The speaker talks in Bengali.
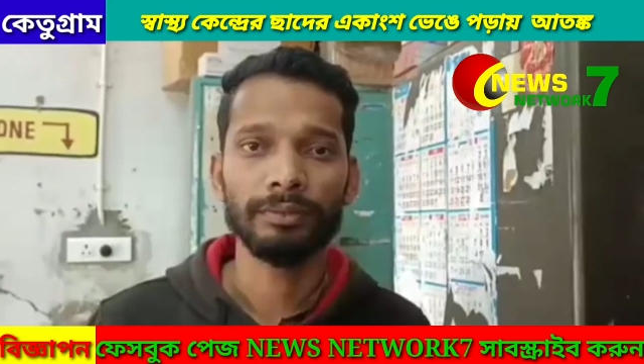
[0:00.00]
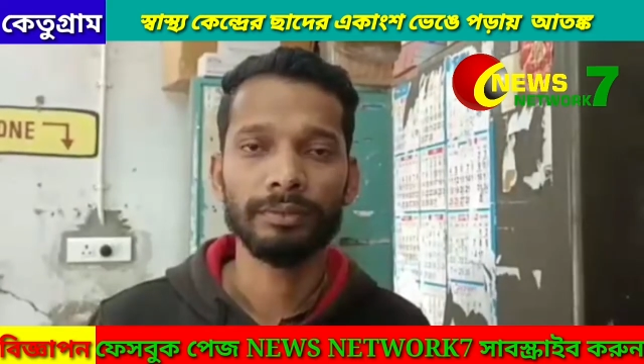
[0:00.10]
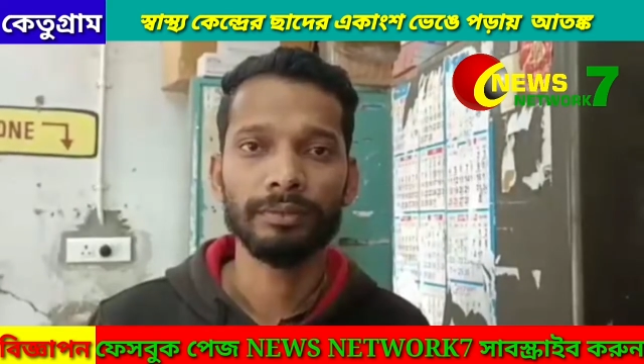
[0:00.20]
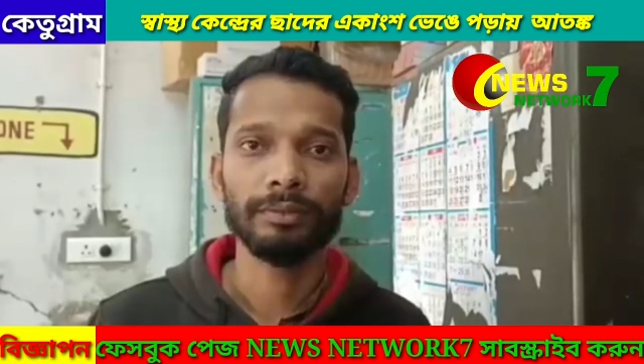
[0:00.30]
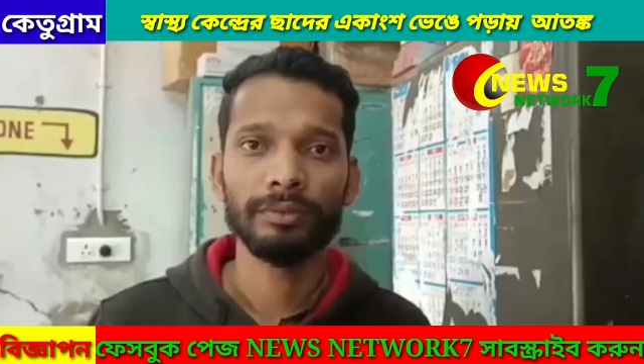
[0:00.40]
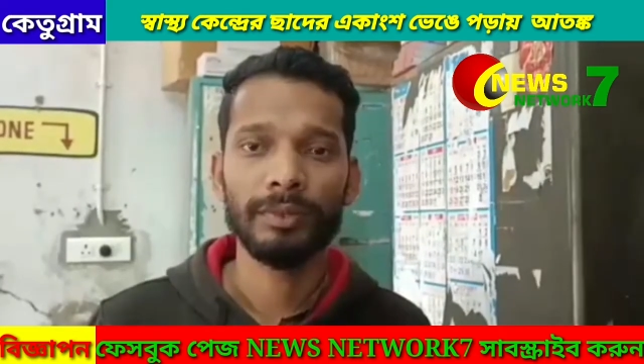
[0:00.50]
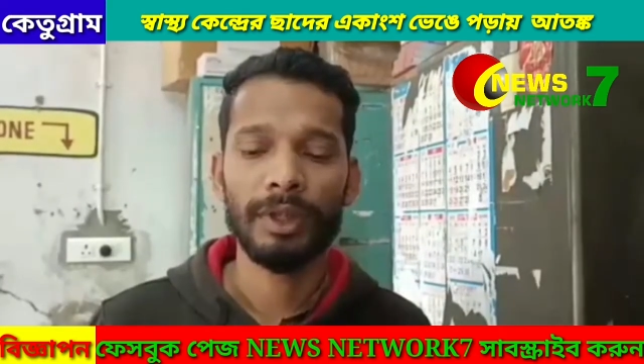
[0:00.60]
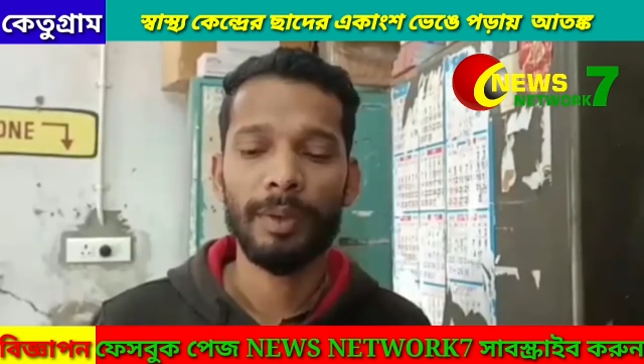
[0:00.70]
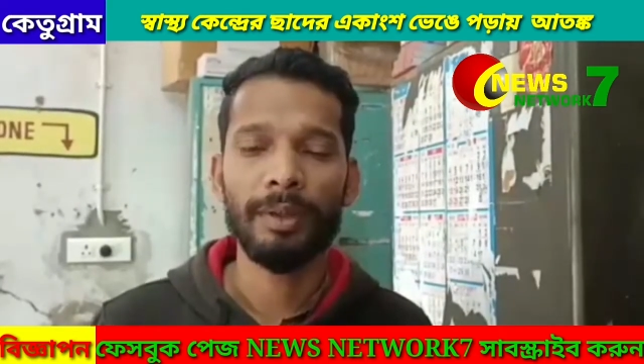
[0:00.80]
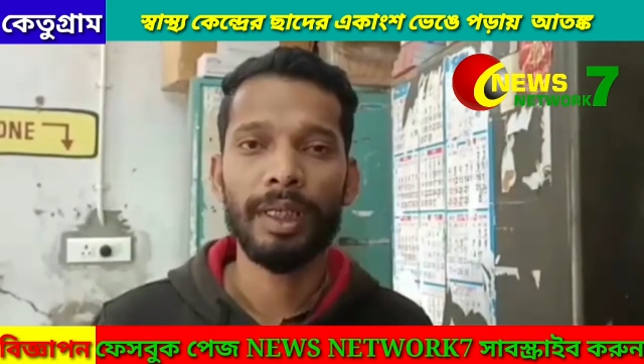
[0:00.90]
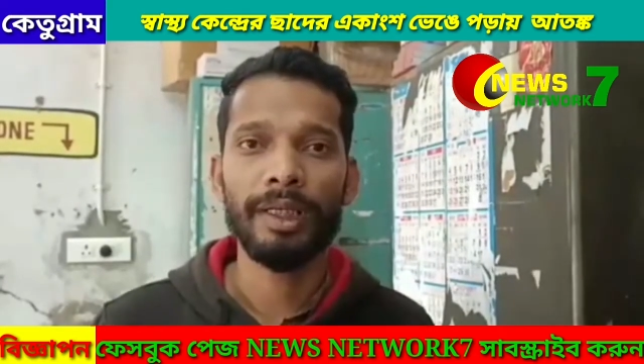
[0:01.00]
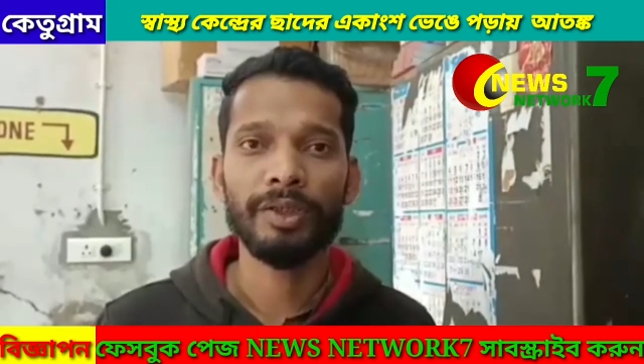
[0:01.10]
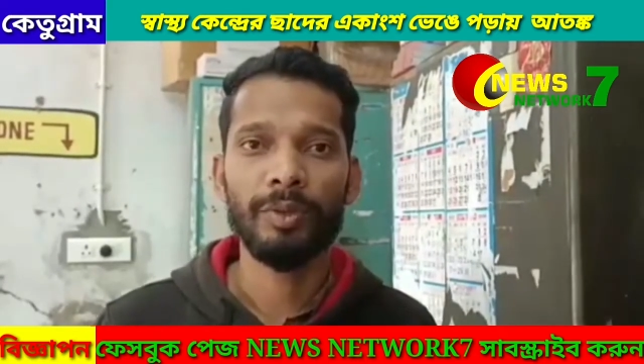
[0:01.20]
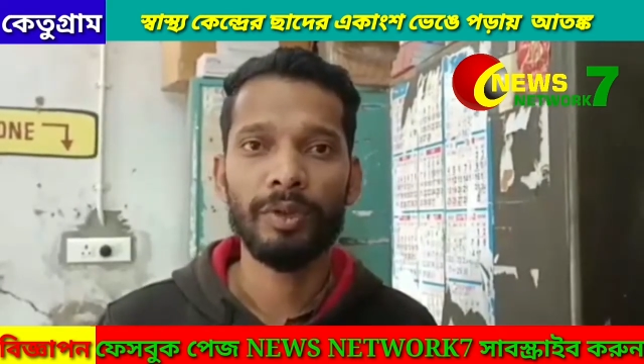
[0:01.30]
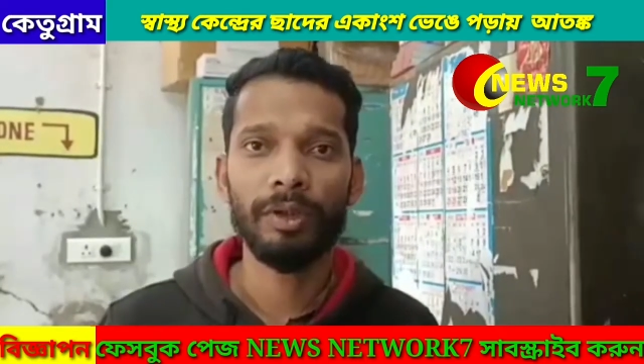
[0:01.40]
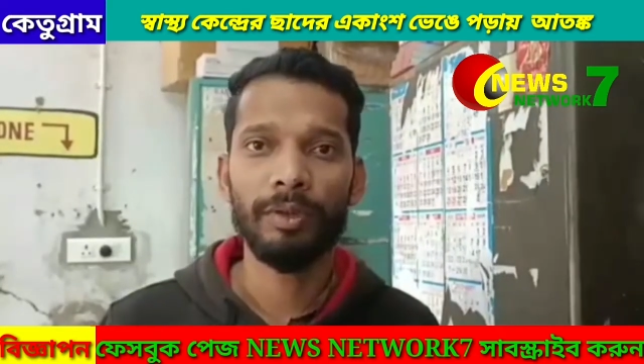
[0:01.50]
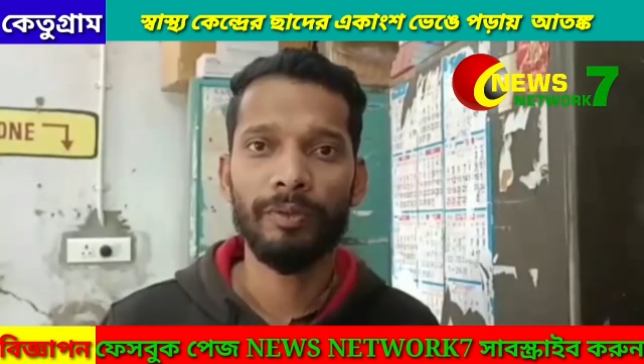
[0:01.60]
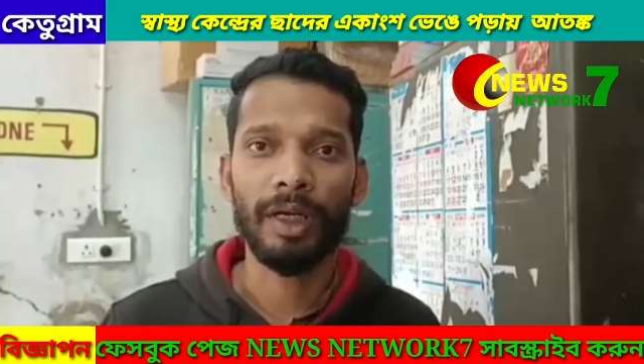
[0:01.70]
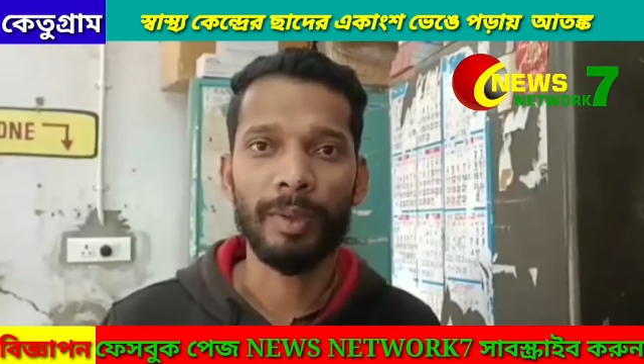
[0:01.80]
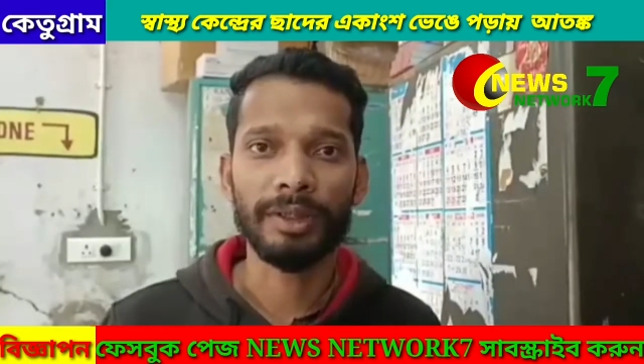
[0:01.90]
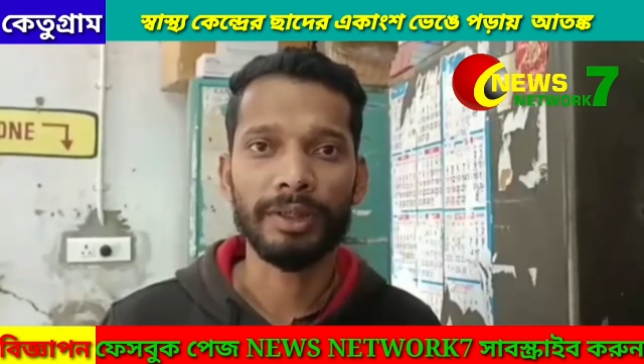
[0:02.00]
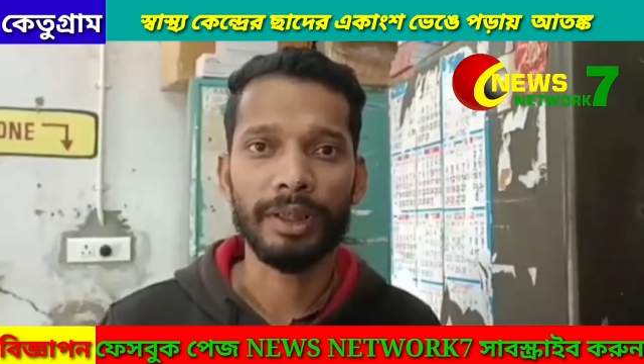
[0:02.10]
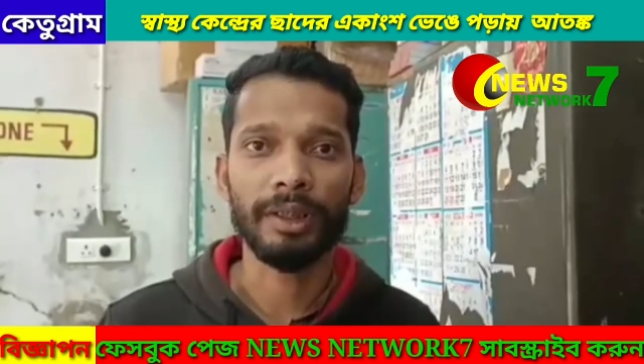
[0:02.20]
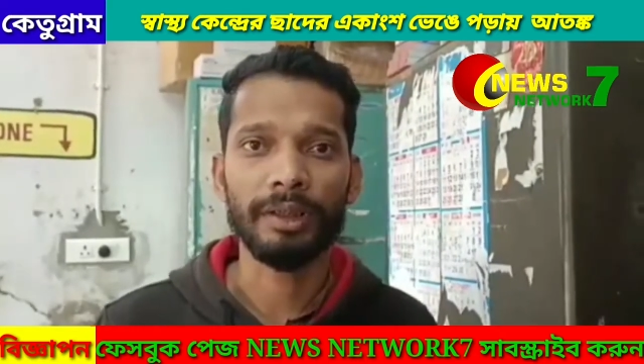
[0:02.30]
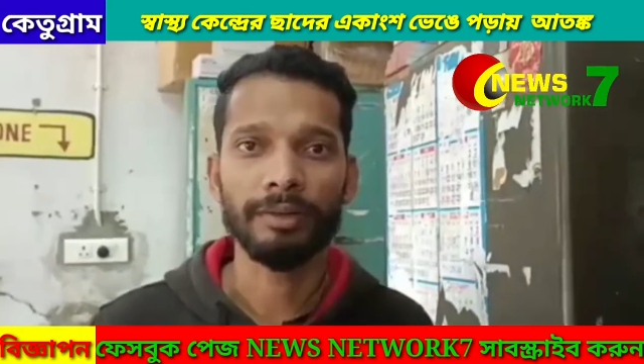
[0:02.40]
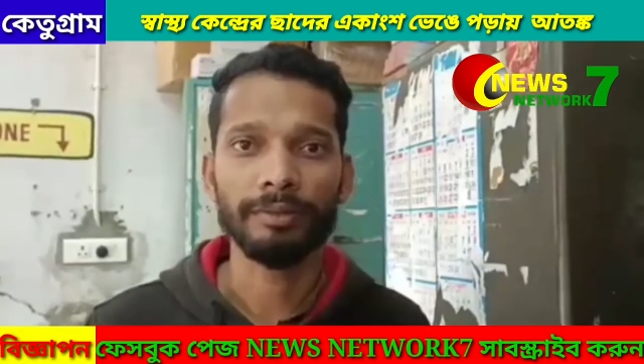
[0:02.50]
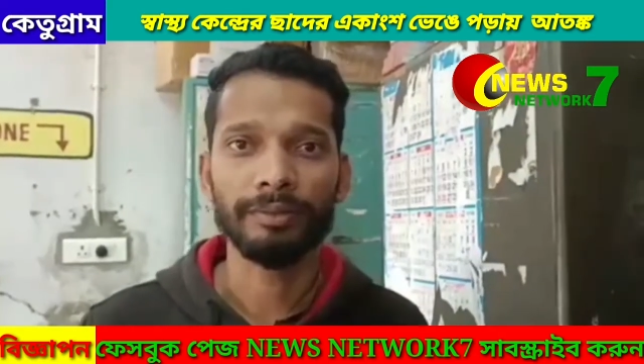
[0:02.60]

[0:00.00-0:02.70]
আমার নাম রাজেশ মণ্ডল আমি ফার্মাসিস্ট এখানে